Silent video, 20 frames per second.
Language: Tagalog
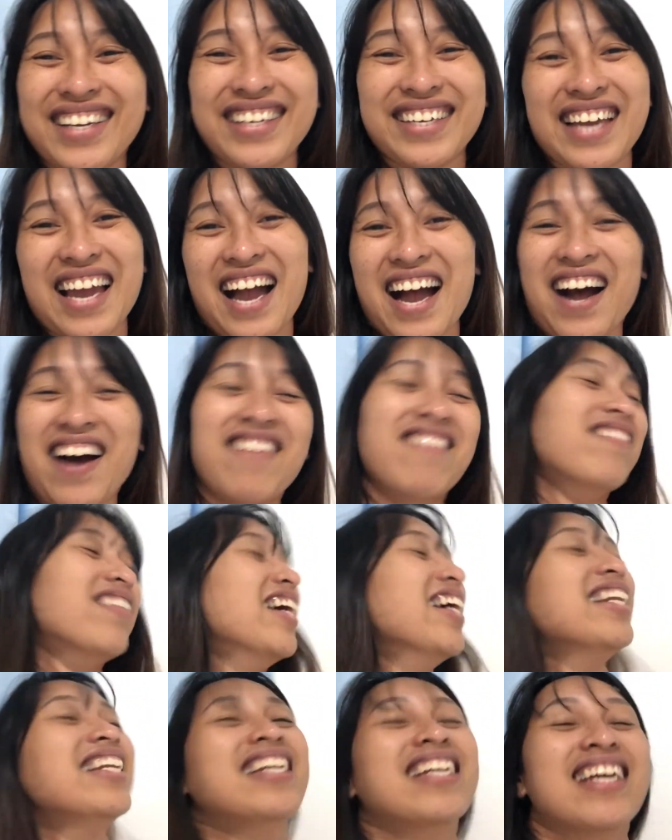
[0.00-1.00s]
yeah
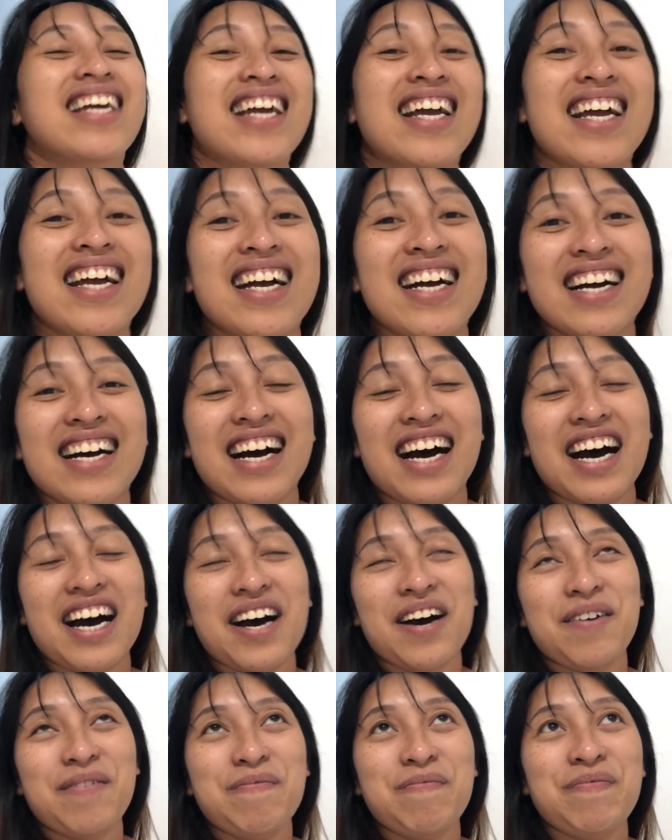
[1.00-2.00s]
man
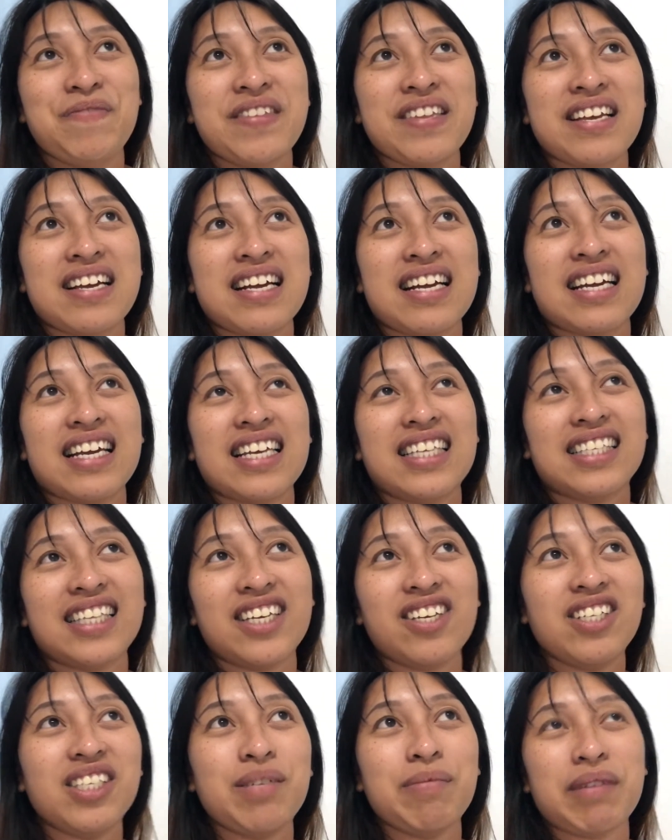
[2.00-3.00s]
um isa
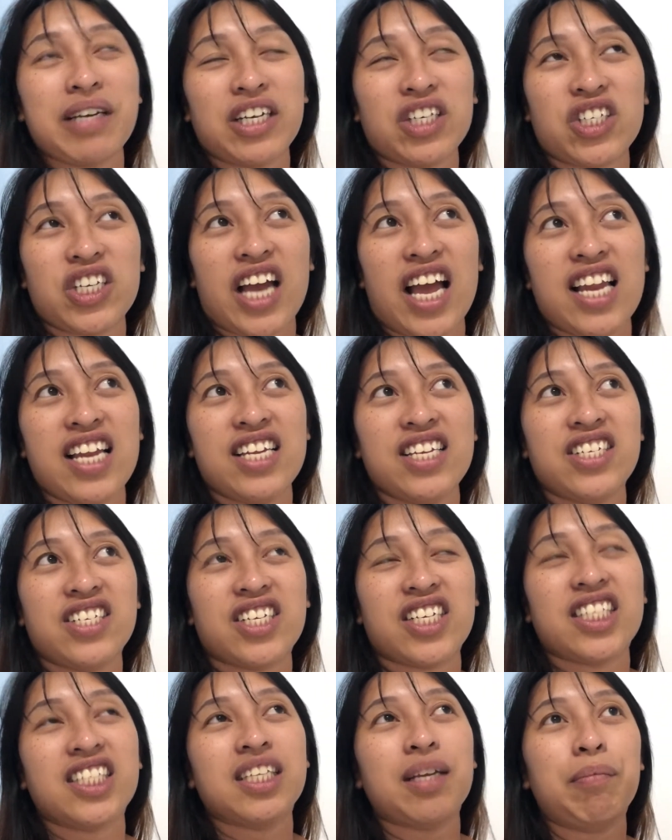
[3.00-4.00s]
yun sa mga
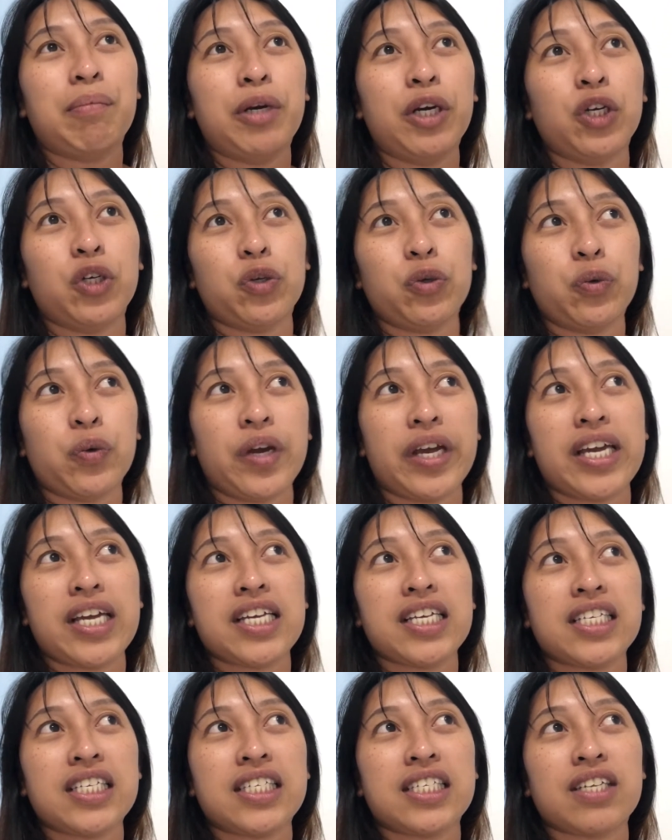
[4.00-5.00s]
challenges. Number two
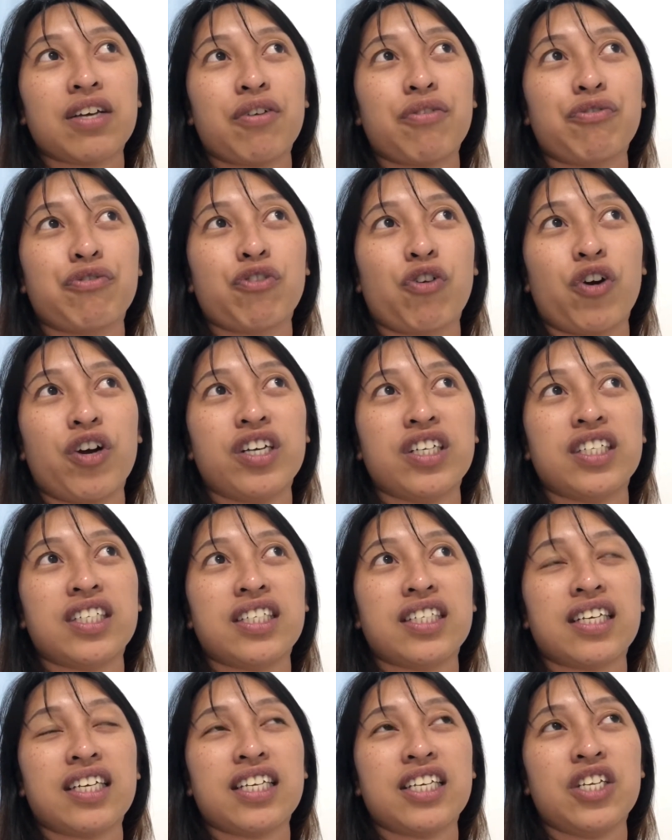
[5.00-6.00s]
is, of
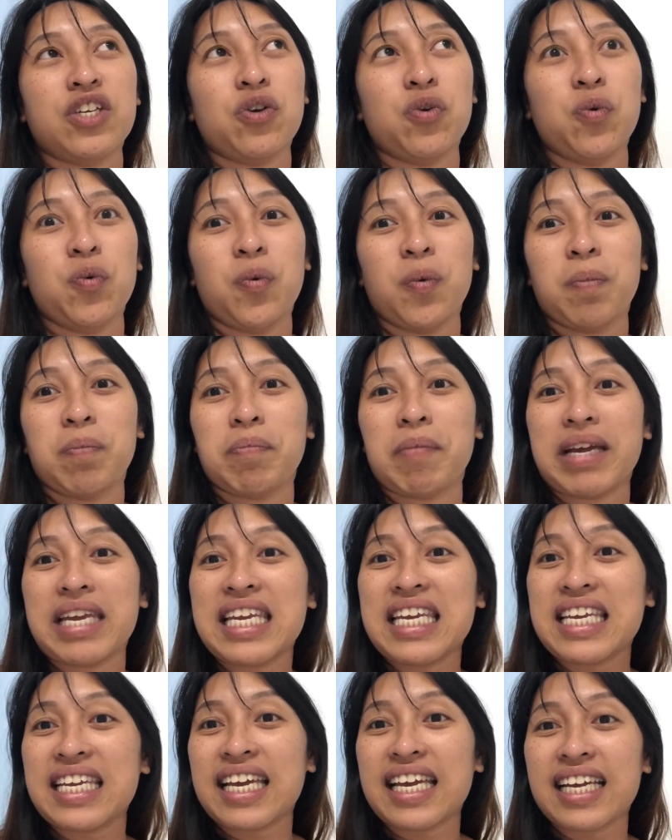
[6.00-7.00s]
course, yung
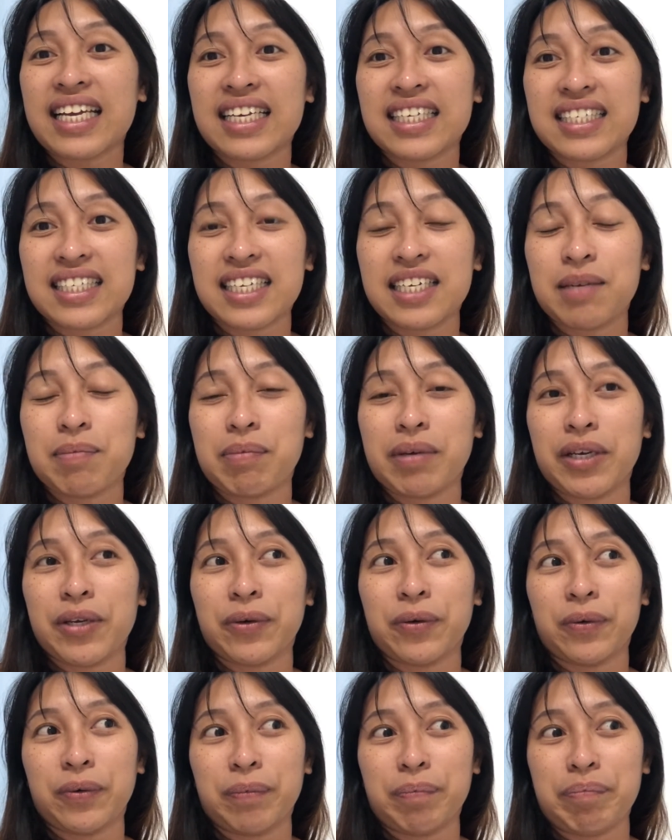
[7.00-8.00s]
maingay kasi, di ba,
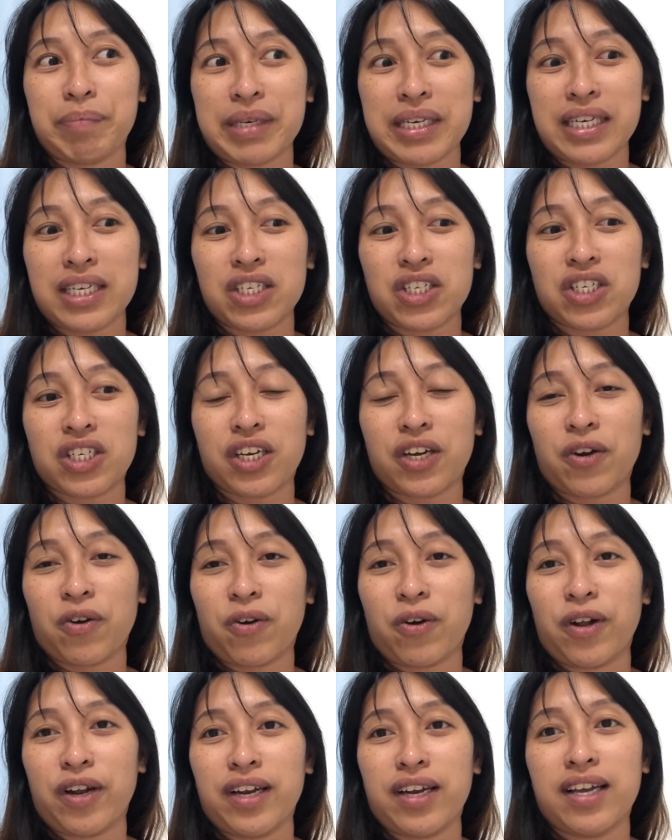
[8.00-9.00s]
yung beach and
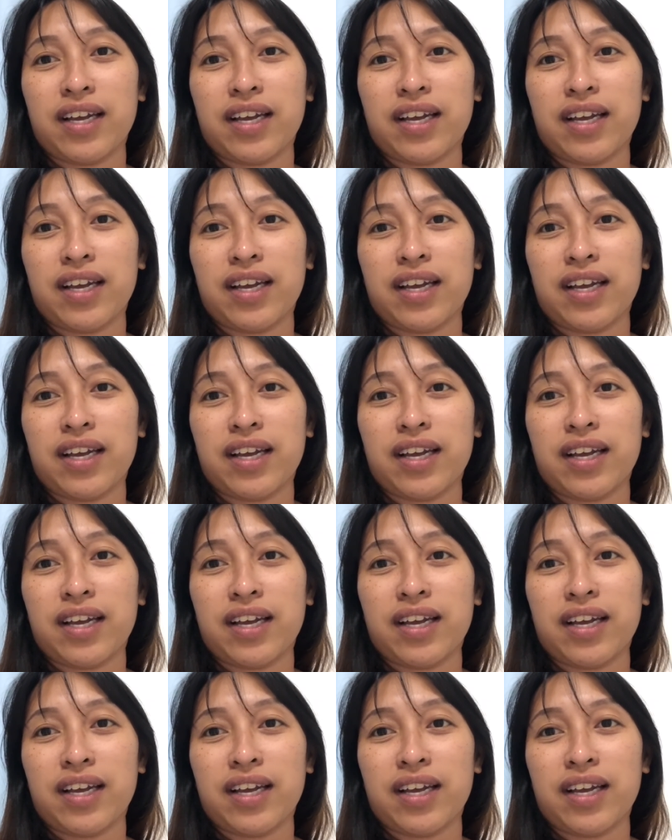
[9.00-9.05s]
all.